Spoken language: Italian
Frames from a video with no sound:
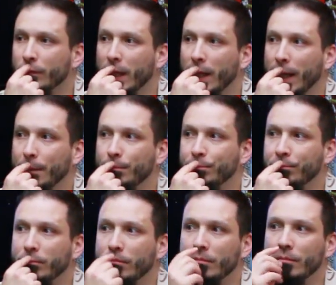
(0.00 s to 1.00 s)
che
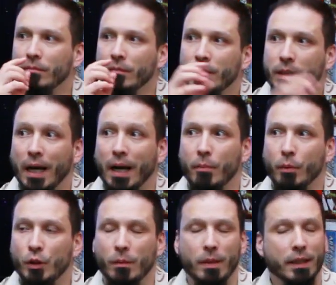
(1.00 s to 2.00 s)
ti dà la
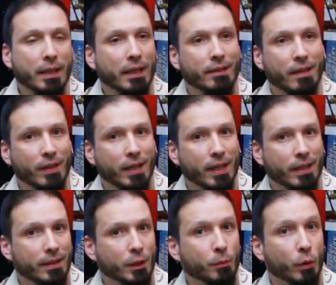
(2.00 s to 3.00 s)
possibilità di avere a
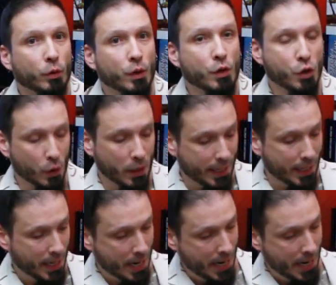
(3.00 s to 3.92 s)
disposizione